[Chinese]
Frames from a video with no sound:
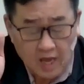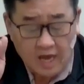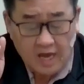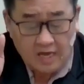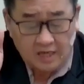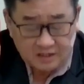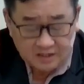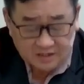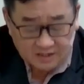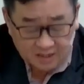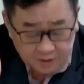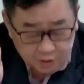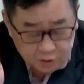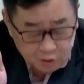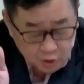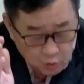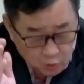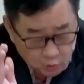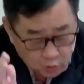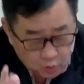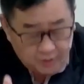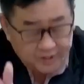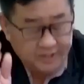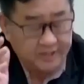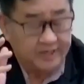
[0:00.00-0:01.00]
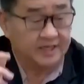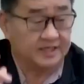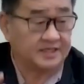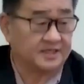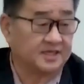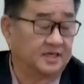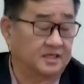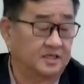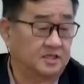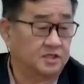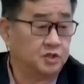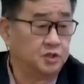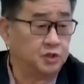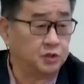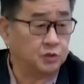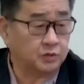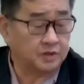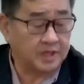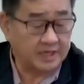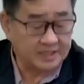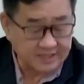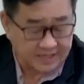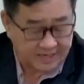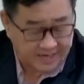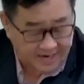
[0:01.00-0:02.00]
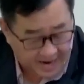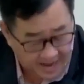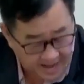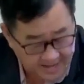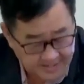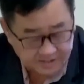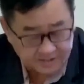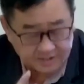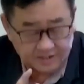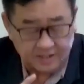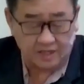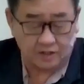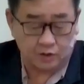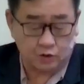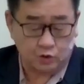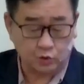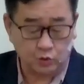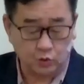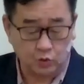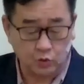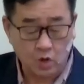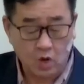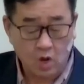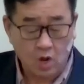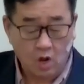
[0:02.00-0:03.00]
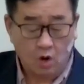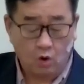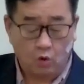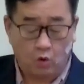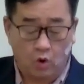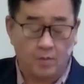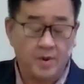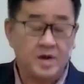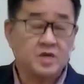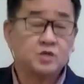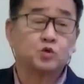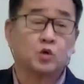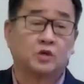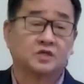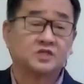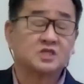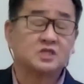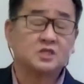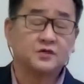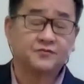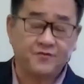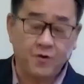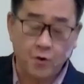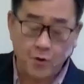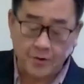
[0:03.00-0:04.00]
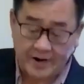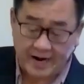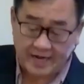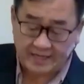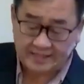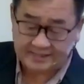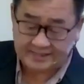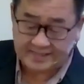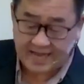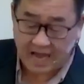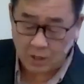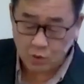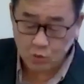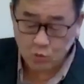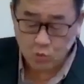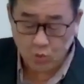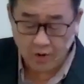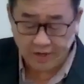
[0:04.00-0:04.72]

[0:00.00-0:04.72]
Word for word: 神就为你成就。但是感谢主，我们所侍奉的三位